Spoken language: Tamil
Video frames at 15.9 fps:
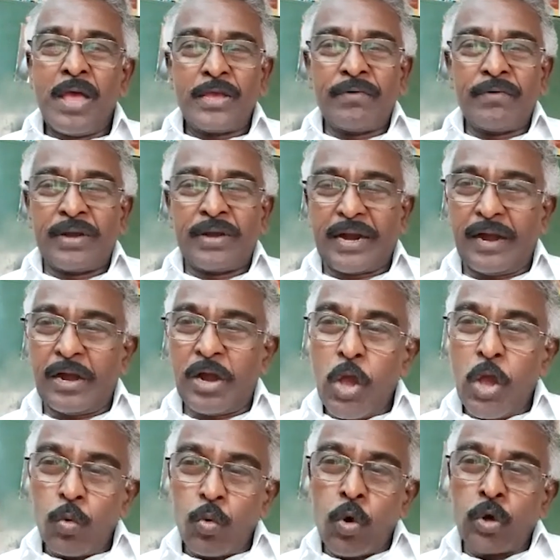இவர்கள்
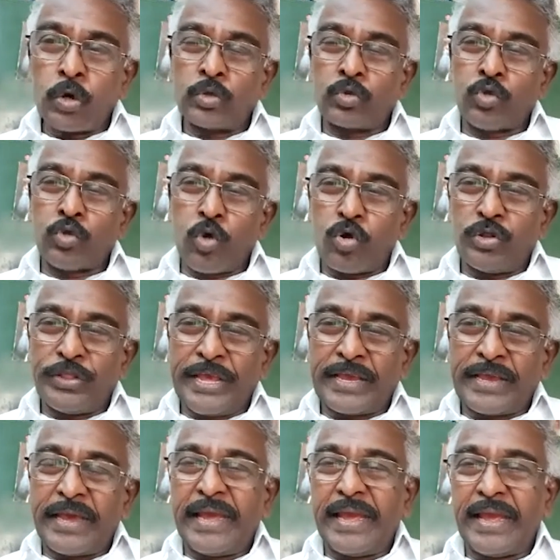ஒரு
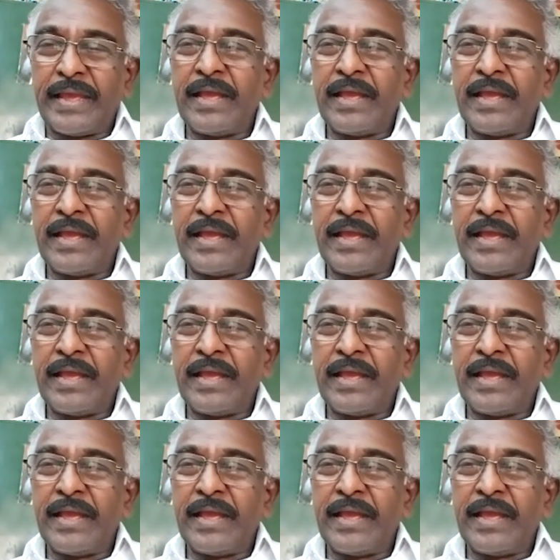தொகுதிக்கு